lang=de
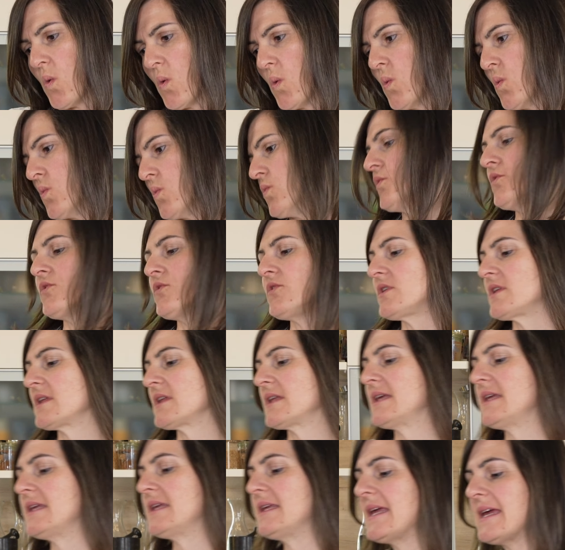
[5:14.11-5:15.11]
und
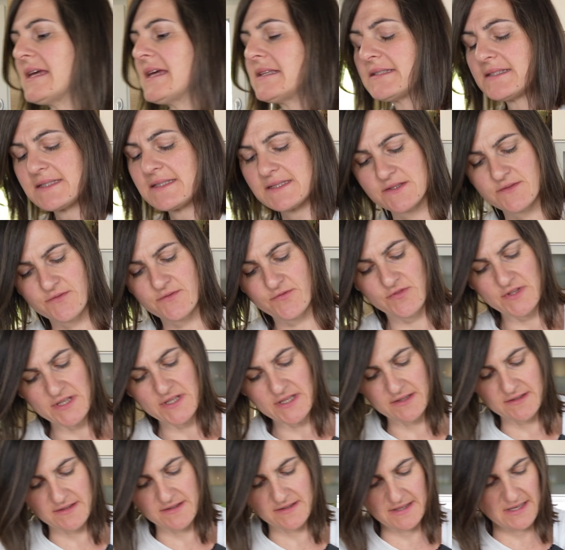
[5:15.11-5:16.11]
jetzt
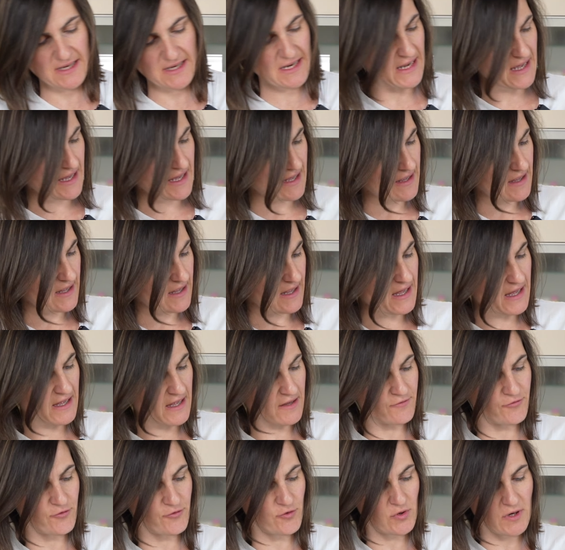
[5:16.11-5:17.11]
wird der
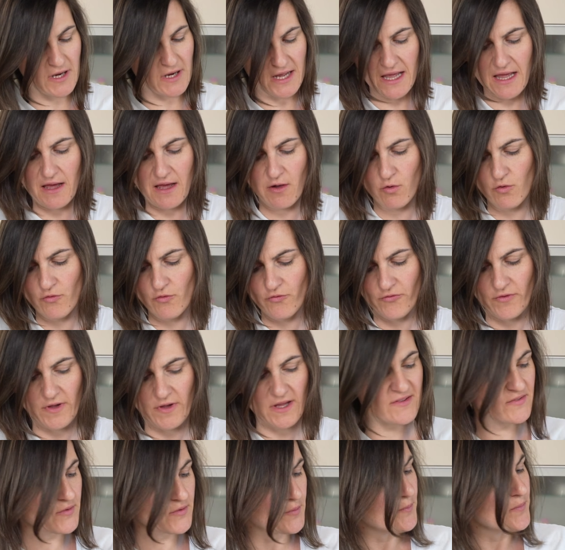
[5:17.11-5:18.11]
einfach auf,
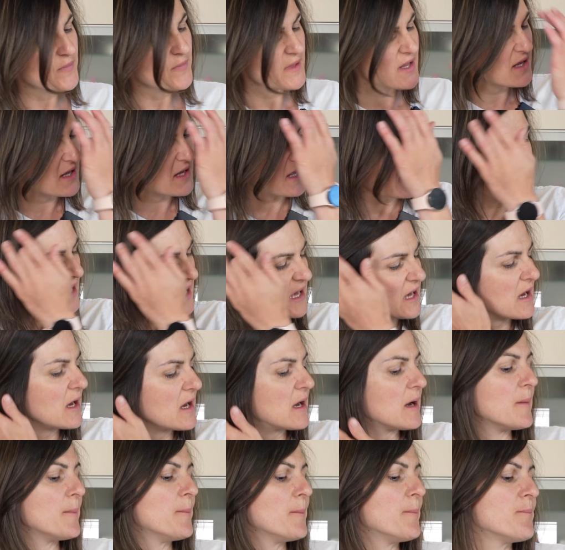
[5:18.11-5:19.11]
also
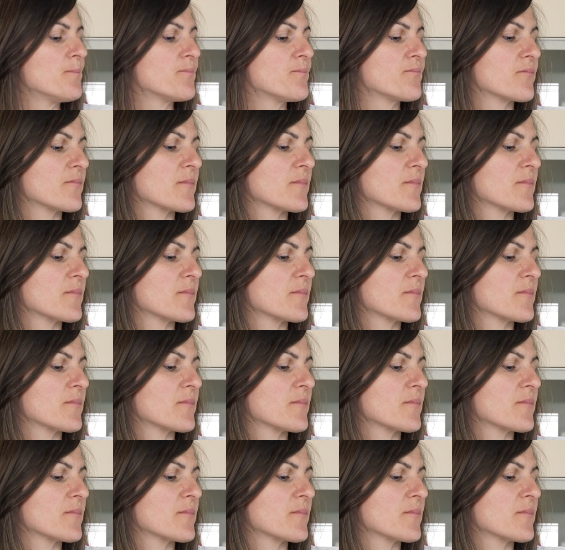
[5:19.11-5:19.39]
ähm,